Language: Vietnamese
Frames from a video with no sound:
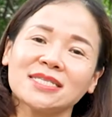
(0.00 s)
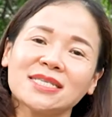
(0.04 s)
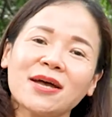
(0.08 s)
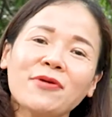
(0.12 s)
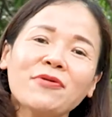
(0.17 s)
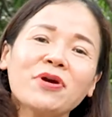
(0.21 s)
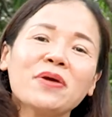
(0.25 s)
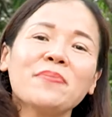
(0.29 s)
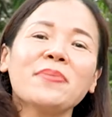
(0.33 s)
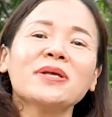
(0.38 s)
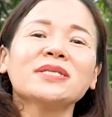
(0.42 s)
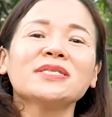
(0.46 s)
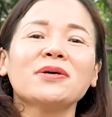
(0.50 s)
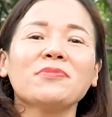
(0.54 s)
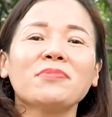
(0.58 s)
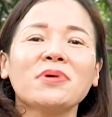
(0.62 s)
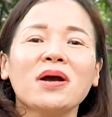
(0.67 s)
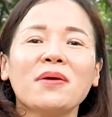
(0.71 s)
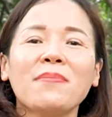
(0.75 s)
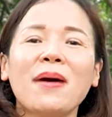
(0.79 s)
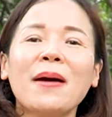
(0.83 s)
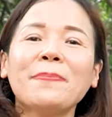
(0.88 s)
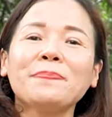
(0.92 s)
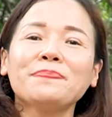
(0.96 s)
sau khi mất xong
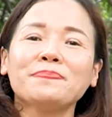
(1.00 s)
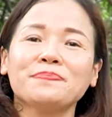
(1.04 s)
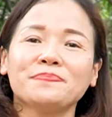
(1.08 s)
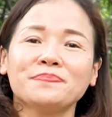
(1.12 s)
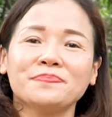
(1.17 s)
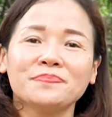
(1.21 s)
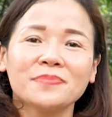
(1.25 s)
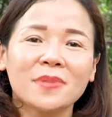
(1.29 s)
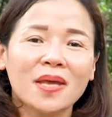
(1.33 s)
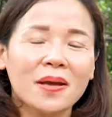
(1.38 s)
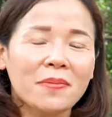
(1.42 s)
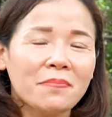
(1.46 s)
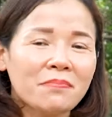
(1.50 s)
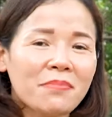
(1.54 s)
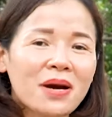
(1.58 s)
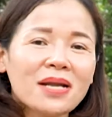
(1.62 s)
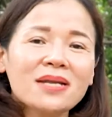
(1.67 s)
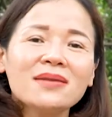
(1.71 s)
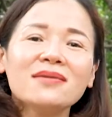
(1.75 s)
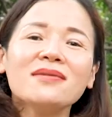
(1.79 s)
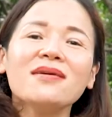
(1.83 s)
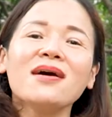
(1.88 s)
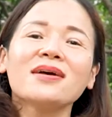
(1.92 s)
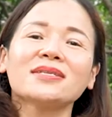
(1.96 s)
cơ bắp
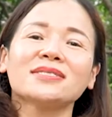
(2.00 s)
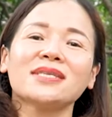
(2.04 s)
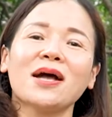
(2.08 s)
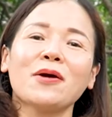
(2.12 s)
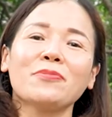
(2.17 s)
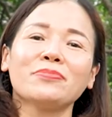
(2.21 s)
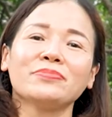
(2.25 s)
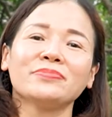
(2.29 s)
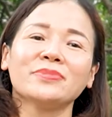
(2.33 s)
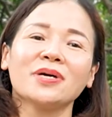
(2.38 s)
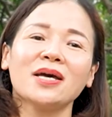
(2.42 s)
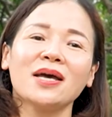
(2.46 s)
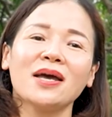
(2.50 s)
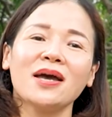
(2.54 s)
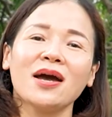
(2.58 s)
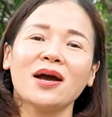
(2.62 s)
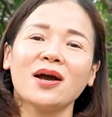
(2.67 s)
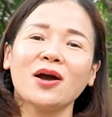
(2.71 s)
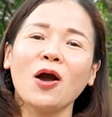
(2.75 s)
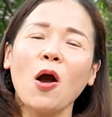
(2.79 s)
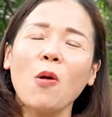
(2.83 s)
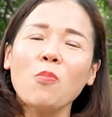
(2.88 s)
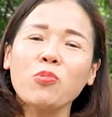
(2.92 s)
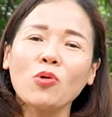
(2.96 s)
mất nước xong
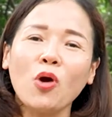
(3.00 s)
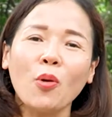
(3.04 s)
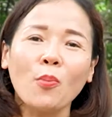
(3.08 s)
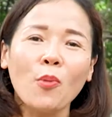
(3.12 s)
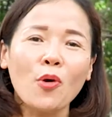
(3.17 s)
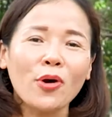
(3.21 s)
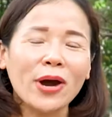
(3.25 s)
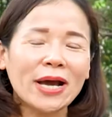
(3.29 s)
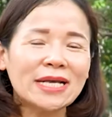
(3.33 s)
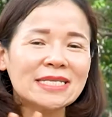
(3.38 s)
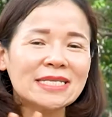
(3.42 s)
không còn một